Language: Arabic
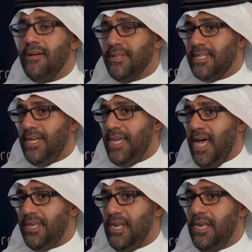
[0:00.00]
في
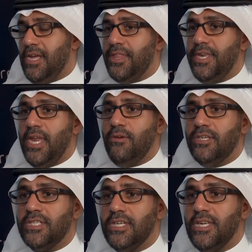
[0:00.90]
تعداد ال
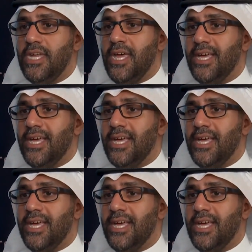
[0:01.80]
22